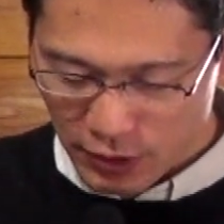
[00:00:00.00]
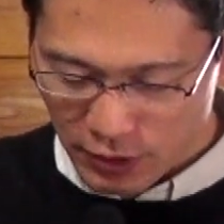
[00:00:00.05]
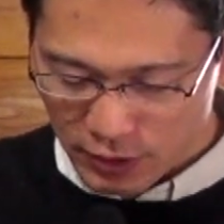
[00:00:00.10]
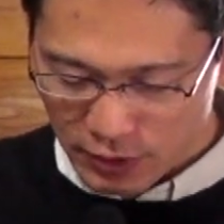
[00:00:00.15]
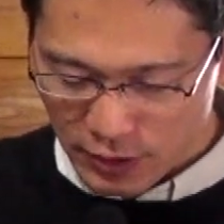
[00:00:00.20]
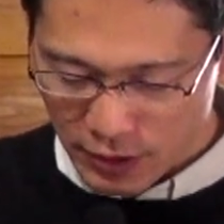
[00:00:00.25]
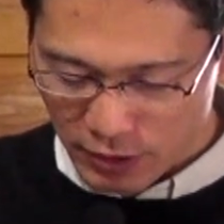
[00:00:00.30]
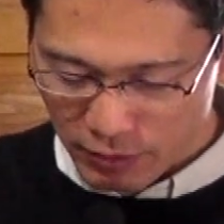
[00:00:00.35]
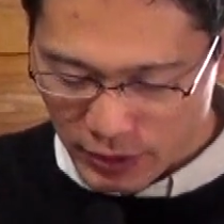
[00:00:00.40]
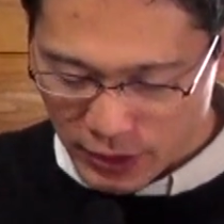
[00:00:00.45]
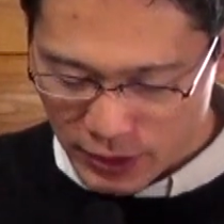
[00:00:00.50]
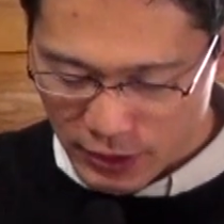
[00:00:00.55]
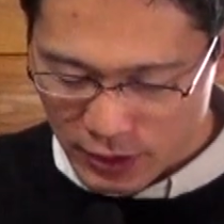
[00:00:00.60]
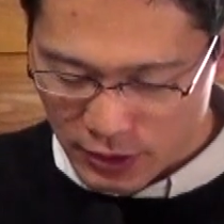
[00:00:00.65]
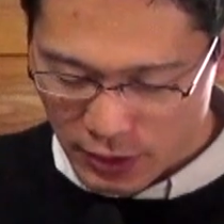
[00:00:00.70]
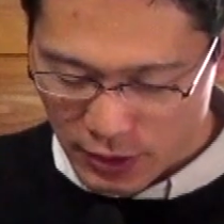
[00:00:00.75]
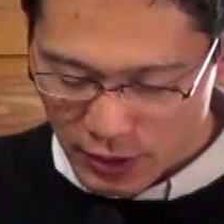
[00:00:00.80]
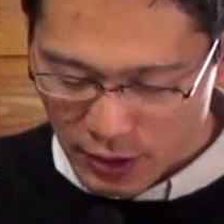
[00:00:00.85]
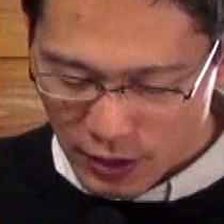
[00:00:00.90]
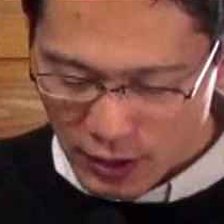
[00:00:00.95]
たくさんいま
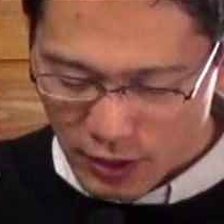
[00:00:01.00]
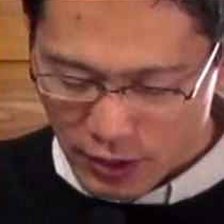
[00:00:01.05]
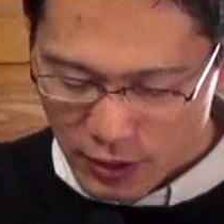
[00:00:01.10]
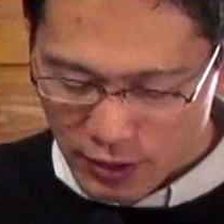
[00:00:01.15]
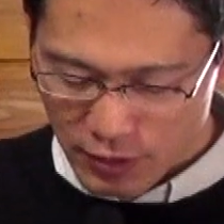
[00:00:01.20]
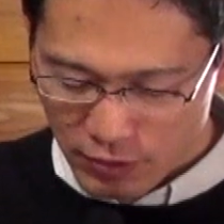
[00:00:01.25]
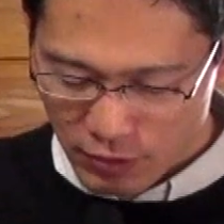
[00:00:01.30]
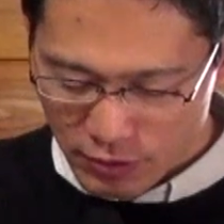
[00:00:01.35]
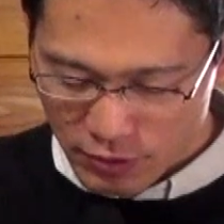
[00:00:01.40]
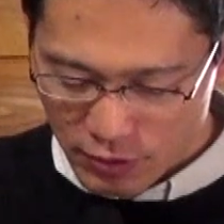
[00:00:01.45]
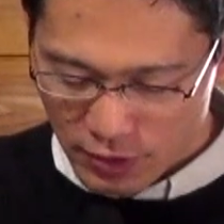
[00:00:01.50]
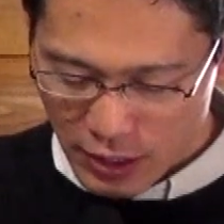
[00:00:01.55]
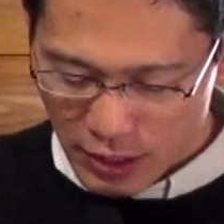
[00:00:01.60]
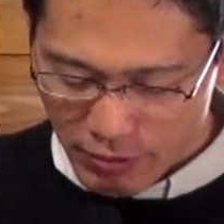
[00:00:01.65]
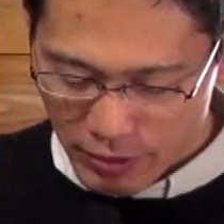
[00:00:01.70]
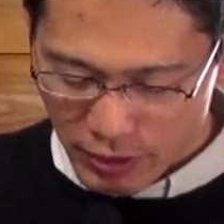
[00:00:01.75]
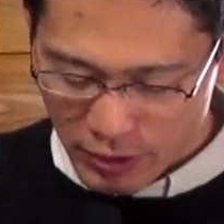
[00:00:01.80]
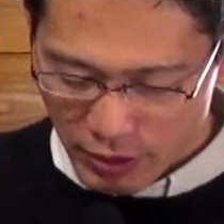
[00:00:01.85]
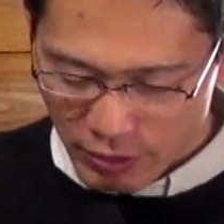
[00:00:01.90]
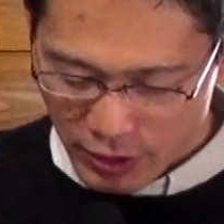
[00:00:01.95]
すどうぞ
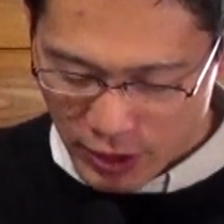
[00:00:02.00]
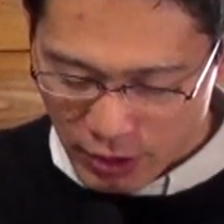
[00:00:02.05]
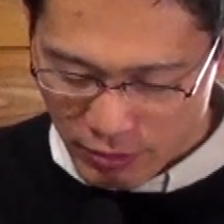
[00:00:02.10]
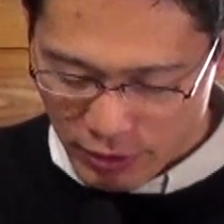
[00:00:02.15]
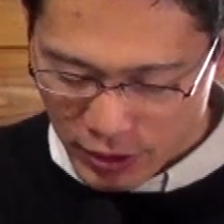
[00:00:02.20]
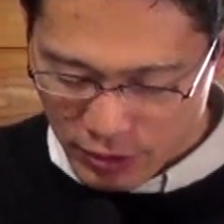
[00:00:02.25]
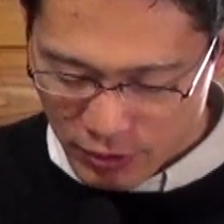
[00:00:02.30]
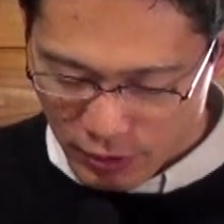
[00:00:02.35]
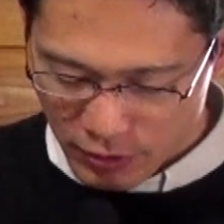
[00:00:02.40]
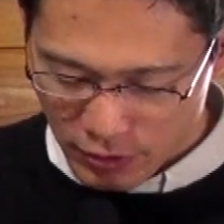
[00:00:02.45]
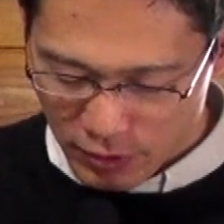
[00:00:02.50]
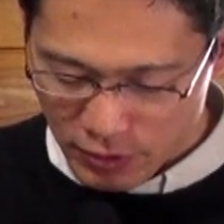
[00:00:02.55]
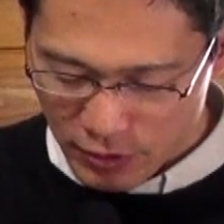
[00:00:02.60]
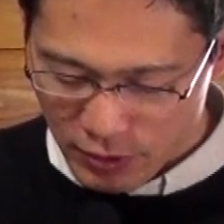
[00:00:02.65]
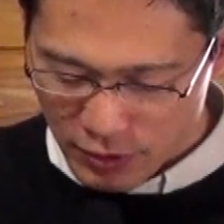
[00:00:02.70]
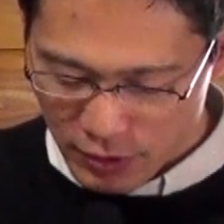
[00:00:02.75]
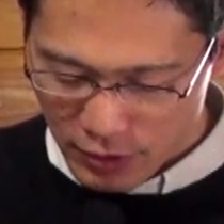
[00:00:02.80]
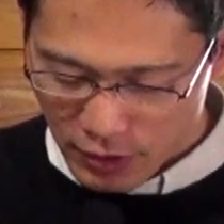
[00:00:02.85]
神の憐れみと、